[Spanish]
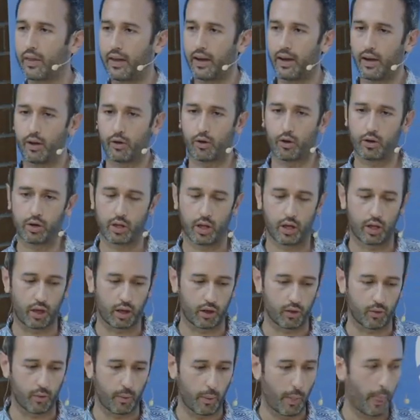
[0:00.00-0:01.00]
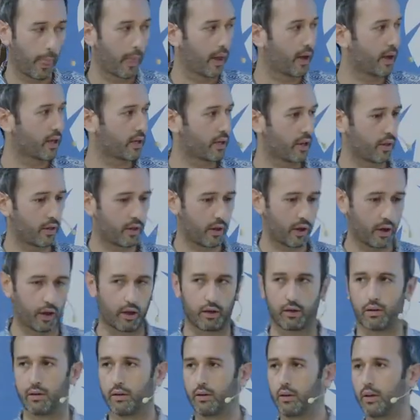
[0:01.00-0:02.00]
el contenido. Es decir,
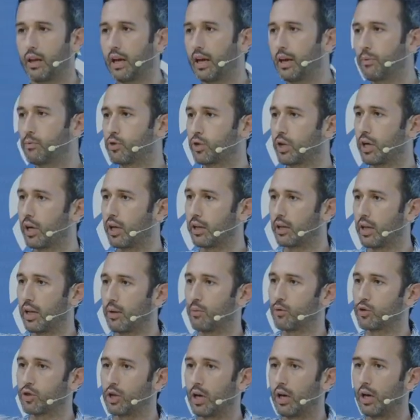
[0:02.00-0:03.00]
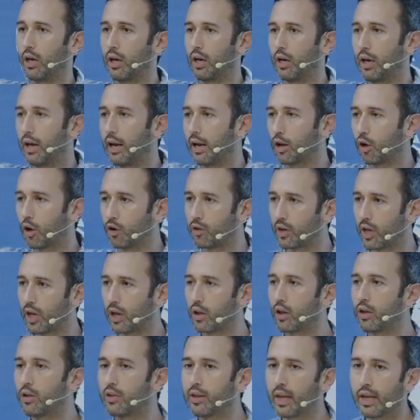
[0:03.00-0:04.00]
digamos que tenemos el,
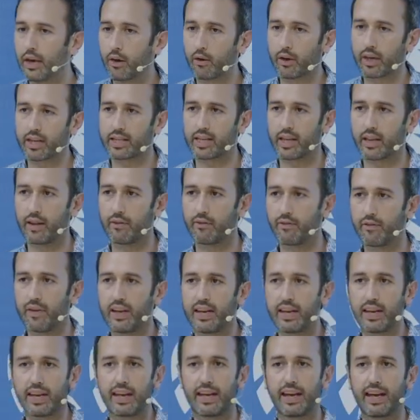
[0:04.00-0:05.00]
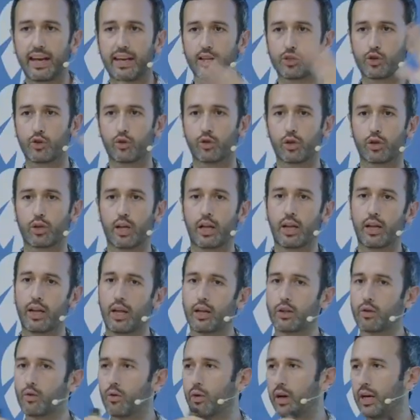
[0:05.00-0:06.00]
contenido entero que se define en su totalidad
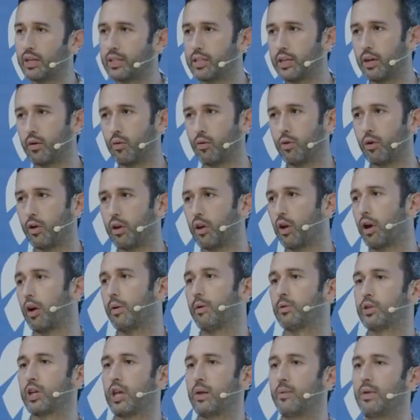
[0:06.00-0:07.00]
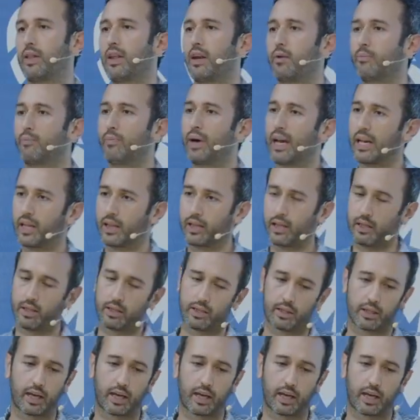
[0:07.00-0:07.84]
con un H1 y ahora lo vamos a dividir en partes.